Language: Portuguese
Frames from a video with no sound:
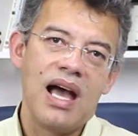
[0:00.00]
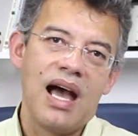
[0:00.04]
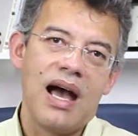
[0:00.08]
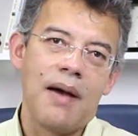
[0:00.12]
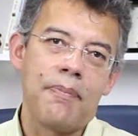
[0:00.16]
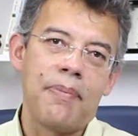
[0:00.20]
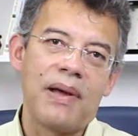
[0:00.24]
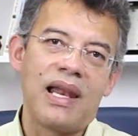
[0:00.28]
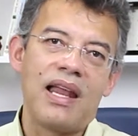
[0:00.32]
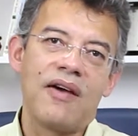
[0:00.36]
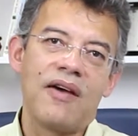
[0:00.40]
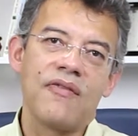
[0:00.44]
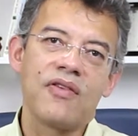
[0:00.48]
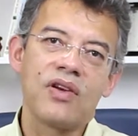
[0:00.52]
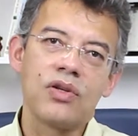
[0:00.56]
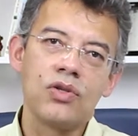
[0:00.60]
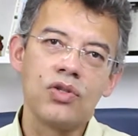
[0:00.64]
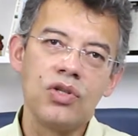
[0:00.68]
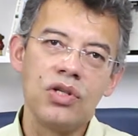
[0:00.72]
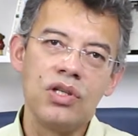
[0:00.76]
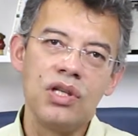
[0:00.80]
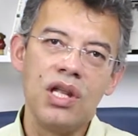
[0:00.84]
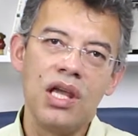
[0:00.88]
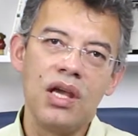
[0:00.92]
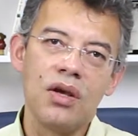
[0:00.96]
A palavra
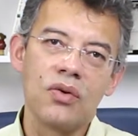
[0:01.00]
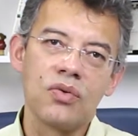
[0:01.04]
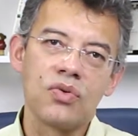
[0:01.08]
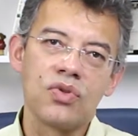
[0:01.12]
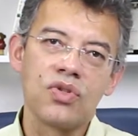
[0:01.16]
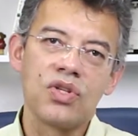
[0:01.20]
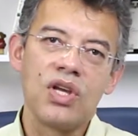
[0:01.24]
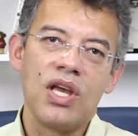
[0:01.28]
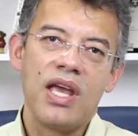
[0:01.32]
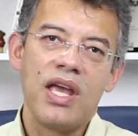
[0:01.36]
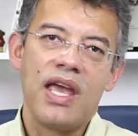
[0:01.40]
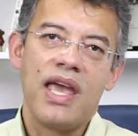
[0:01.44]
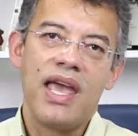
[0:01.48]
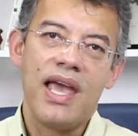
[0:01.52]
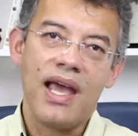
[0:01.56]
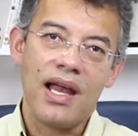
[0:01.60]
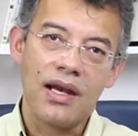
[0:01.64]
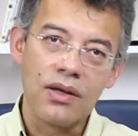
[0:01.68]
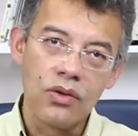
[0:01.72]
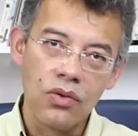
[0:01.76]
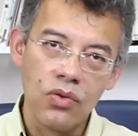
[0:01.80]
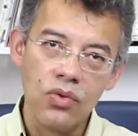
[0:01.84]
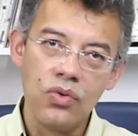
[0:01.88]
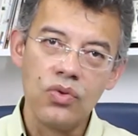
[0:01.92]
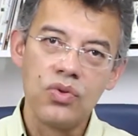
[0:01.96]
de Deus é a
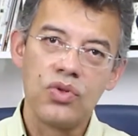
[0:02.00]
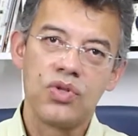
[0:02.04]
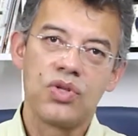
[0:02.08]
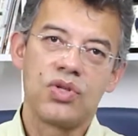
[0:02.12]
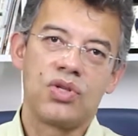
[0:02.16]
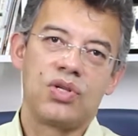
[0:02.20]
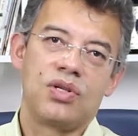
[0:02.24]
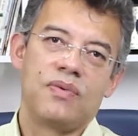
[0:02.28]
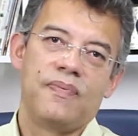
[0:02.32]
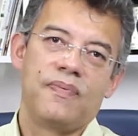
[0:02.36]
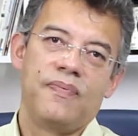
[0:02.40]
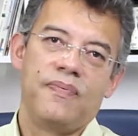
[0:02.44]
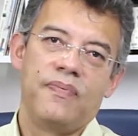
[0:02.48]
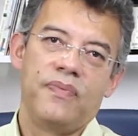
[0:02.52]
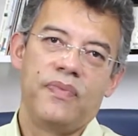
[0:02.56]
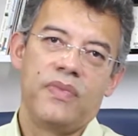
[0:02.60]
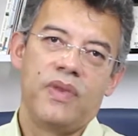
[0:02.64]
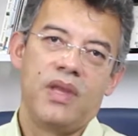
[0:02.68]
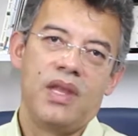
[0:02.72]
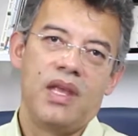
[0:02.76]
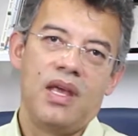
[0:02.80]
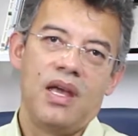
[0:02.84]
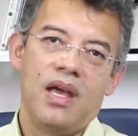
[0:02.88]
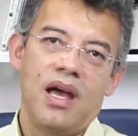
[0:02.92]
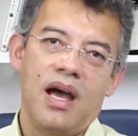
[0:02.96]
luz.
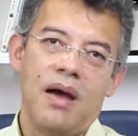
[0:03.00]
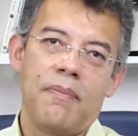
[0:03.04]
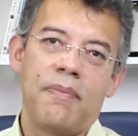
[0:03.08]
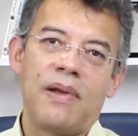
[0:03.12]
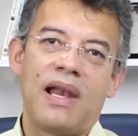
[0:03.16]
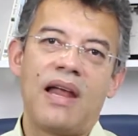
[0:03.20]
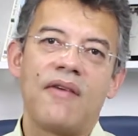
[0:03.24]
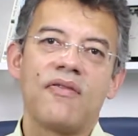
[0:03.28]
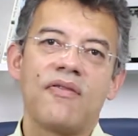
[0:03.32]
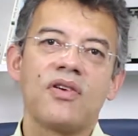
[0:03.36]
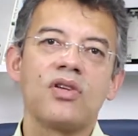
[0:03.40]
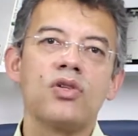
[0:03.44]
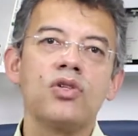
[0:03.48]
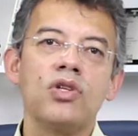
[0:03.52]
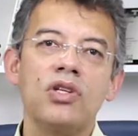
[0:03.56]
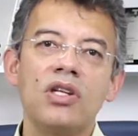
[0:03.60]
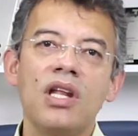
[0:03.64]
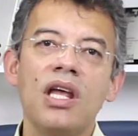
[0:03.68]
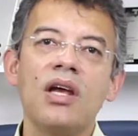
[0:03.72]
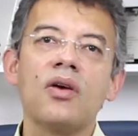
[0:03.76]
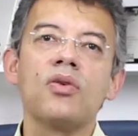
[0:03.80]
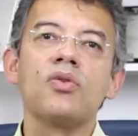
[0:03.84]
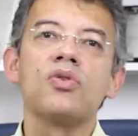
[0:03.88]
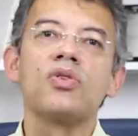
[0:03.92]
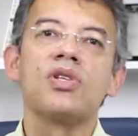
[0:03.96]
A palavra de
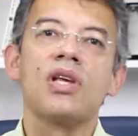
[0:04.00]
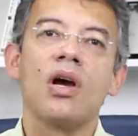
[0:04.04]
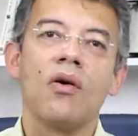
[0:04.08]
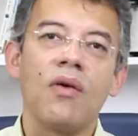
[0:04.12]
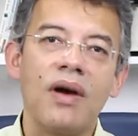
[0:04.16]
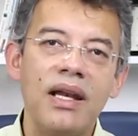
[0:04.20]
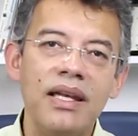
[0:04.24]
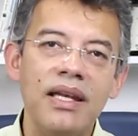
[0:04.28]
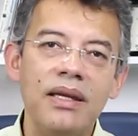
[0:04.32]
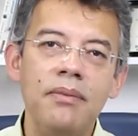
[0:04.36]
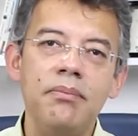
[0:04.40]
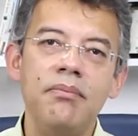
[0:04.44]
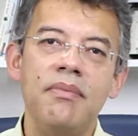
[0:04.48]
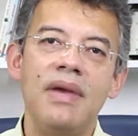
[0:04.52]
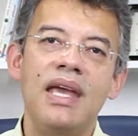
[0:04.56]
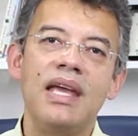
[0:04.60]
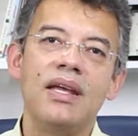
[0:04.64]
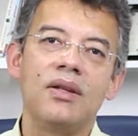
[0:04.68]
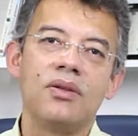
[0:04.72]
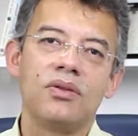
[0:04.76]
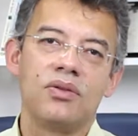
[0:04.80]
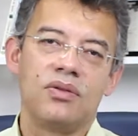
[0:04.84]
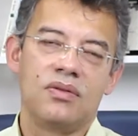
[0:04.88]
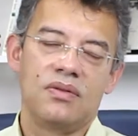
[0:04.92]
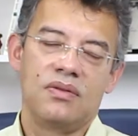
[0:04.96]
Deus é o
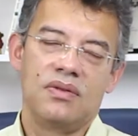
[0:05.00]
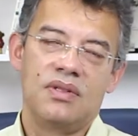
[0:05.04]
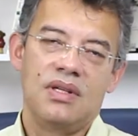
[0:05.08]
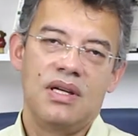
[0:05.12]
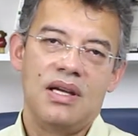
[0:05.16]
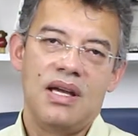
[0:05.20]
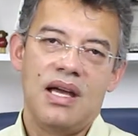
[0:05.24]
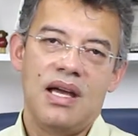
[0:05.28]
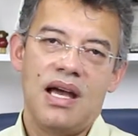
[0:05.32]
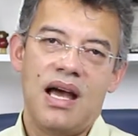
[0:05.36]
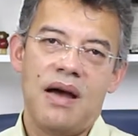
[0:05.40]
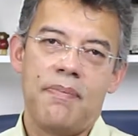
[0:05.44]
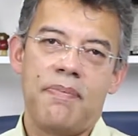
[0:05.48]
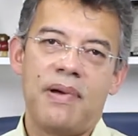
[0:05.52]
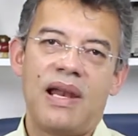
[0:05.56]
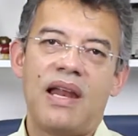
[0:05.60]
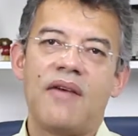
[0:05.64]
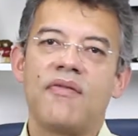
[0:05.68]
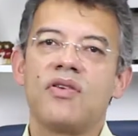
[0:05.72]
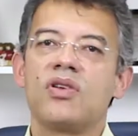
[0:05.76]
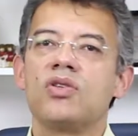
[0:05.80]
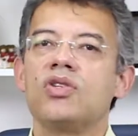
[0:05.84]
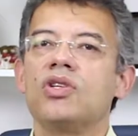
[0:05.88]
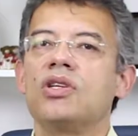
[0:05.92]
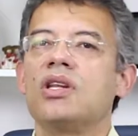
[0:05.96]
alimento. A
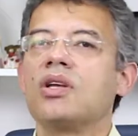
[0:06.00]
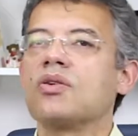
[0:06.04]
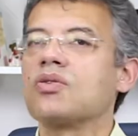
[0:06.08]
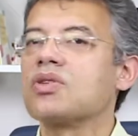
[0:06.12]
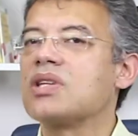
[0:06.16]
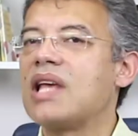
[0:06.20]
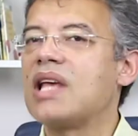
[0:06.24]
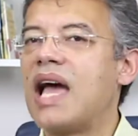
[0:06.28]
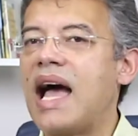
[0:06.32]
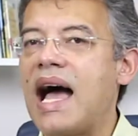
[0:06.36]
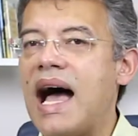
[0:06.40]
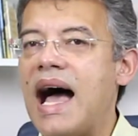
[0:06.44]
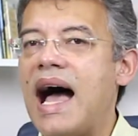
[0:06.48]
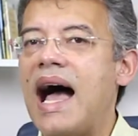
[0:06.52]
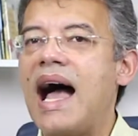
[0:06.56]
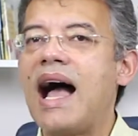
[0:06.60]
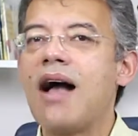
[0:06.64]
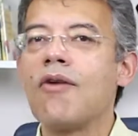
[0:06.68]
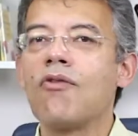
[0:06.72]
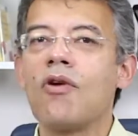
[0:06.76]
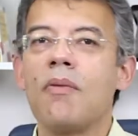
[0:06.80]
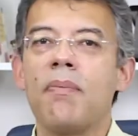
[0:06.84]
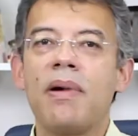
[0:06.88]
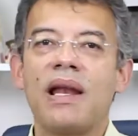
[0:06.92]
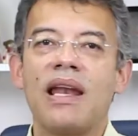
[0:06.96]
palavra de Deus é a
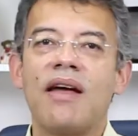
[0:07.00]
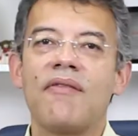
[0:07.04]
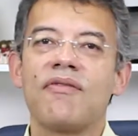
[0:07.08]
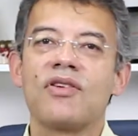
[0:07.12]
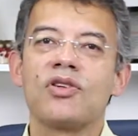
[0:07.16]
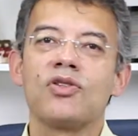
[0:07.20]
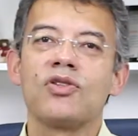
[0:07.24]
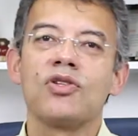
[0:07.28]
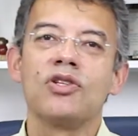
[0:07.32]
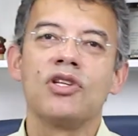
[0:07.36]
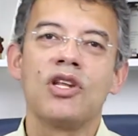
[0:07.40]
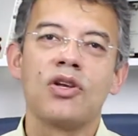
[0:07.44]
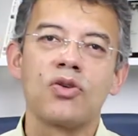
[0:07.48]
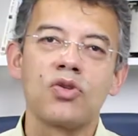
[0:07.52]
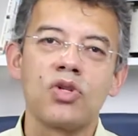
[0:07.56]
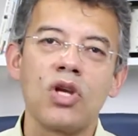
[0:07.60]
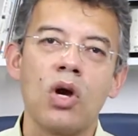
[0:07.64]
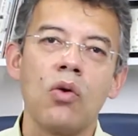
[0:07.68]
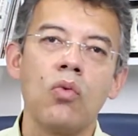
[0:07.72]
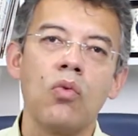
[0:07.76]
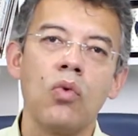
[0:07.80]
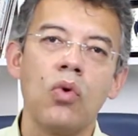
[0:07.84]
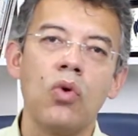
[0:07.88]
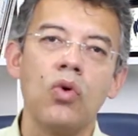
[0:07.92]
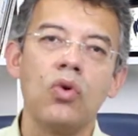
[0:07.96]
água, a palavra de Deus é
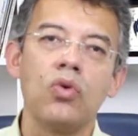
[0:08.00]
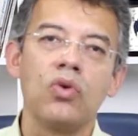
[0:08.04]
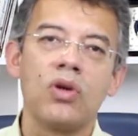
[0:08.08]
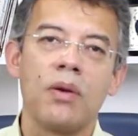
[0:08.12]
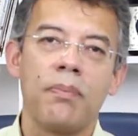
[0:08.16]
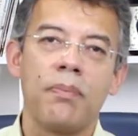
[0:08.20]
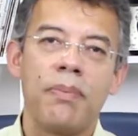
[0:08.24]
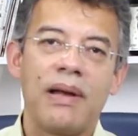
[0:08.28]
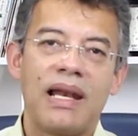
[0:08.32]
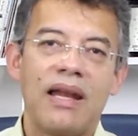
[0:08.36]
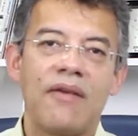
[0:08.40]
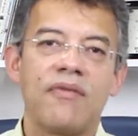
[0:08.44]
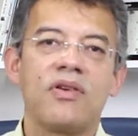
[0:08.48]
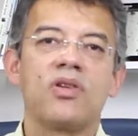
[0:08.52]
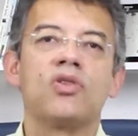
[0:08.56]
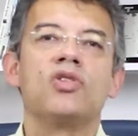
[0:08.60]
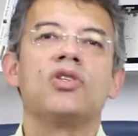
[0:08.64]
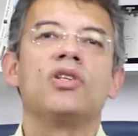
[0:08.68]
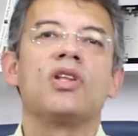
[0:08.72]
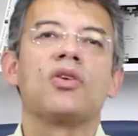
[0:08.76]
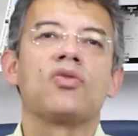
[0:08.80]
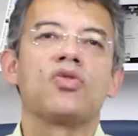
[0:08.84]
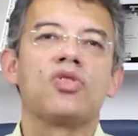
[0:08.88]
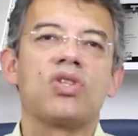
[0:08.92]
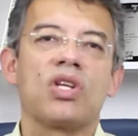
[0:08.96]
o ouro, a palavra de
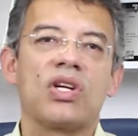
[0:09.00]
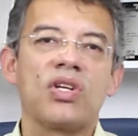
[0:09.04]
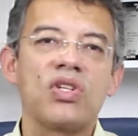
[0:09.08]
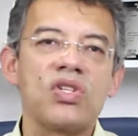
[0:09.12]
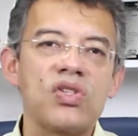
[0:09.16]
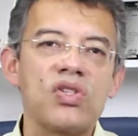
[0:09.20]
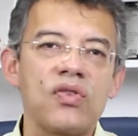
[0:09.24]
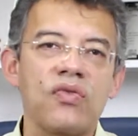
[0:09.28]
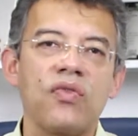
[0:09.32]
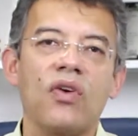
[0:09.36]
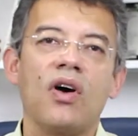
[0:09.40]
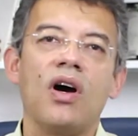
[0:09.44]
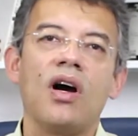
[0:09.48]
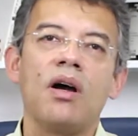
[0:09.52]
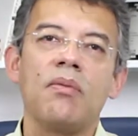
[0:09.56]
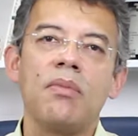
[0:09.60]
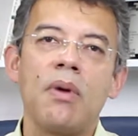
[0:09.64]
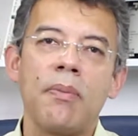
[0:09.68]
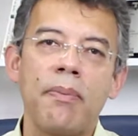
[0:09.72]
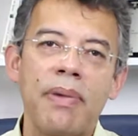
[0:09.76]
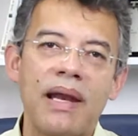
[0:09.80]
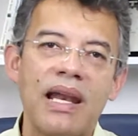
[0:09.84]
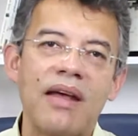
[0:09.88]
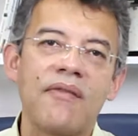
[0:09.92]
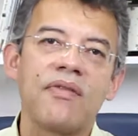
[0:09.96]
Deus transforma,
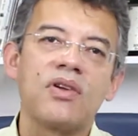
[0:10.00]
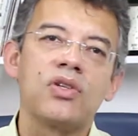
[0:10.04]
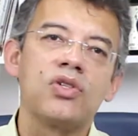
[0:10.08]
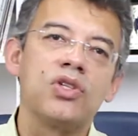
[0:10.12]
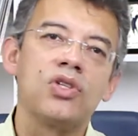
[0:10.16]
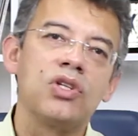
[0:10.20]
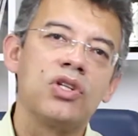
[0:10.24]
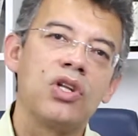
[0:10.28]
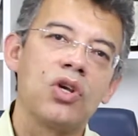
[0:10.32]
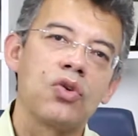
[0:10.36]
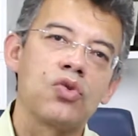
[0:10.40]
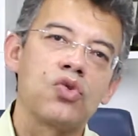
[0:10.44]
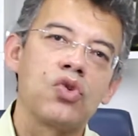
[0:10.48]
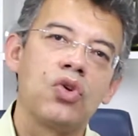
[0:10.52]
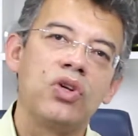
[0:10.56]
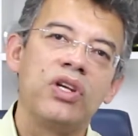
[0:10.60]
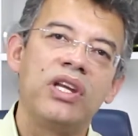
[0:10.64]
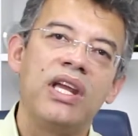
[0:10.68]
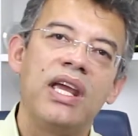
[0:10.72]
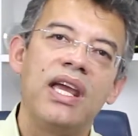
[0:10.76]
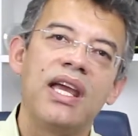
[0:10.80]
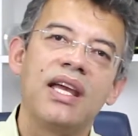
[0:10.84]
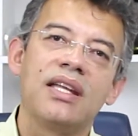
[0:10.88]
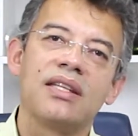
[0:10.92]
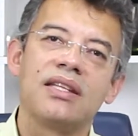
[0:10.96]
a palavra de Deus
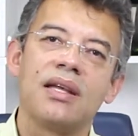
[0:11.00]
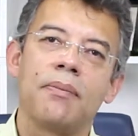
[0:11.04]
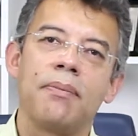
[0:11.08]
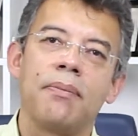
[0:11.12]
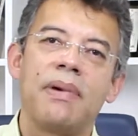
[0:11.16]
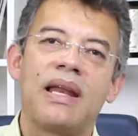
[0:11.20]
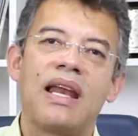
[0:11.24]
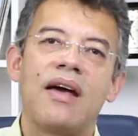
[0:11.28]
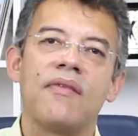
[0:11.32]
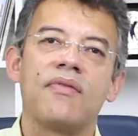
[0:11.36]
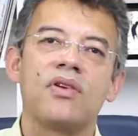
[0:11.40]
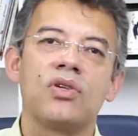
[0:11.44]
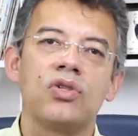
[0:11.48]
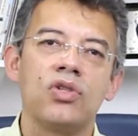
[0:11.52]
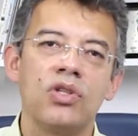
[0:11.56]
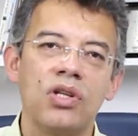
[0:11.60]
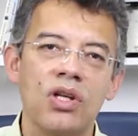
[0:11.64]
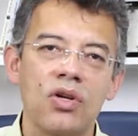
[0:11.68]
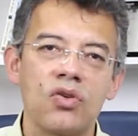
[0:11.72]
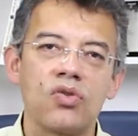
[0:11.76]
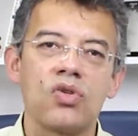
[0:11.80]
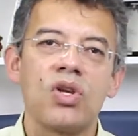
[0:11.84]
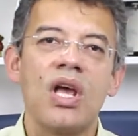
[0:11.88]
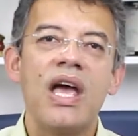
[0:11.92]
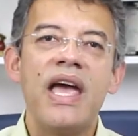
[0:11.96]
orienta, a palavra de
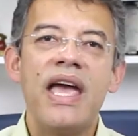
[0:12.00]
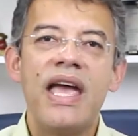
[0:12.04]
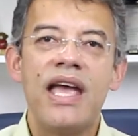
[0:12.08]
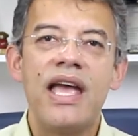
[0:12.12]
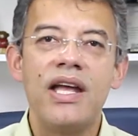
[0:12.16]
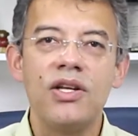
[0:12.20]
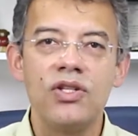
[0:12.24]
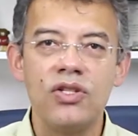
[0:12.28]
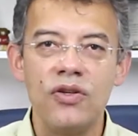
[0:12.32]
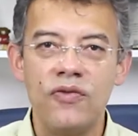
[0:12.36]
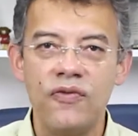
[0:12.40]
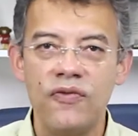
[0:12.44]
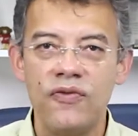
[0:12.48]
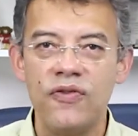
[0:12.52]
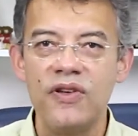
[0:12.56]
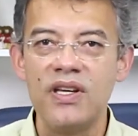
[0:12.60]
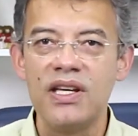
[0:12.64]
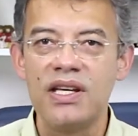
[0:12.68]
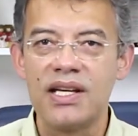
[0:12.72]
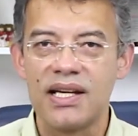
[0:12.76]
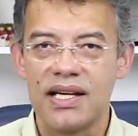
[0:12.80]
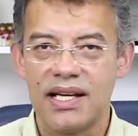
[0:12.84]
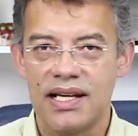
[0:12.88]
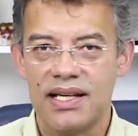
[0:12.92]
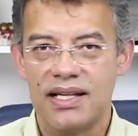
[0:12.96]
Deus
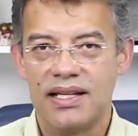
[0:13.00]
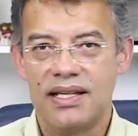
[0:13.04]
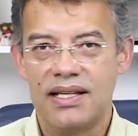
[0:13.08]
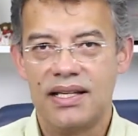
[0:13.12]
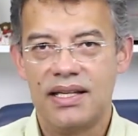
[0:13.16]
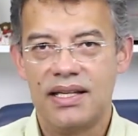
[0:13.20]
edifica.